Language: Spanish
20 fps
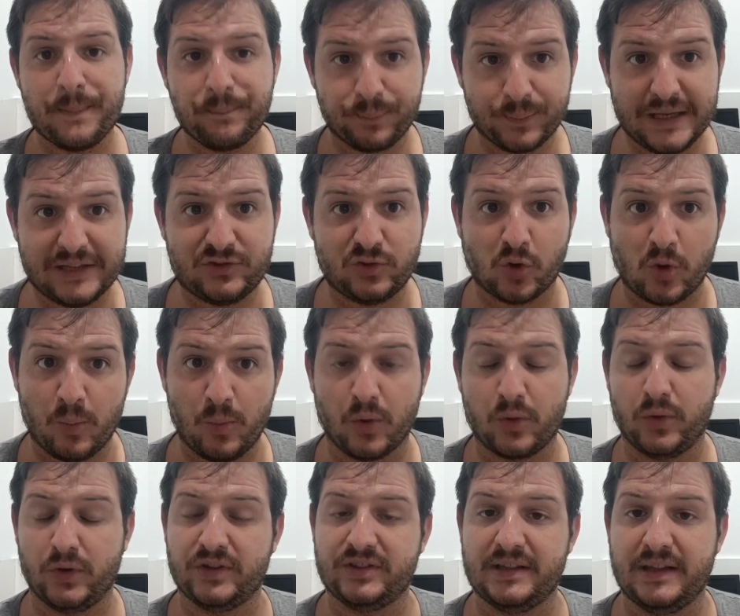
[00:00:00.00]
De hecho, como
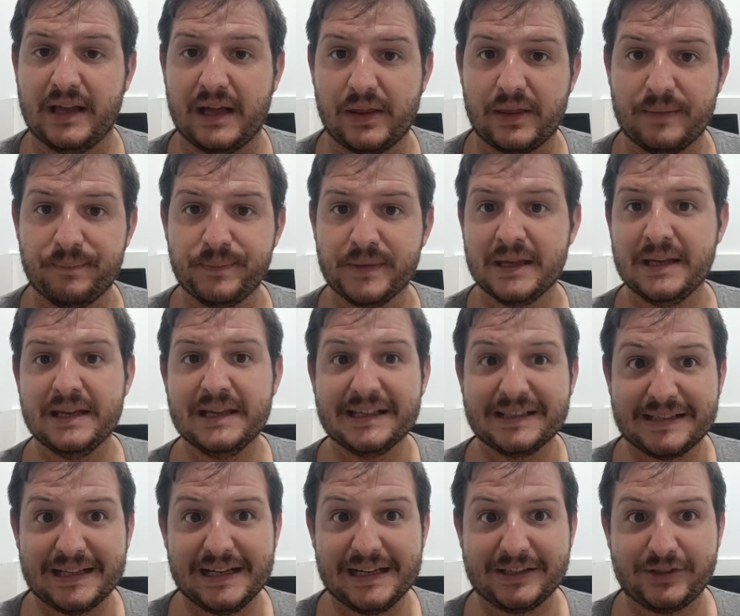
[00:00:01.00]
curiosidad,
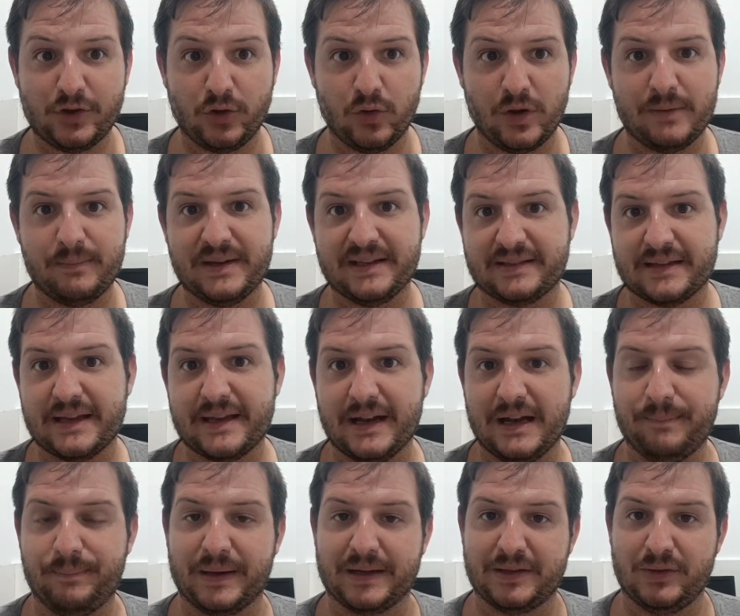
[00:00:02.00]
se lesionó en Mestalla en
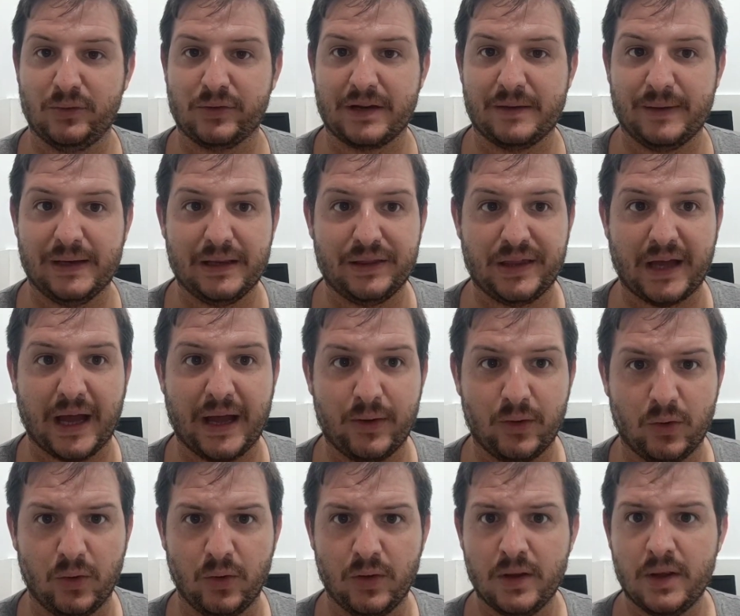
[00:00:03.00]
el partido que el Valencia
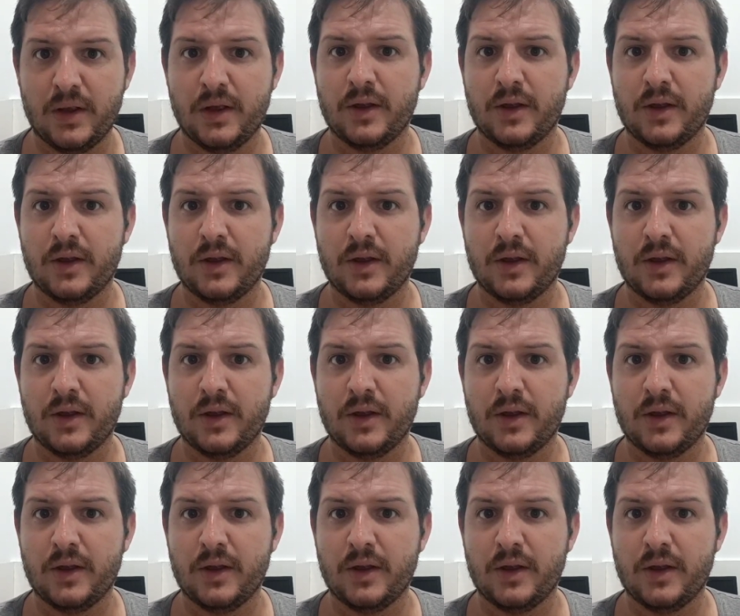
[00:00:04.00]
ganó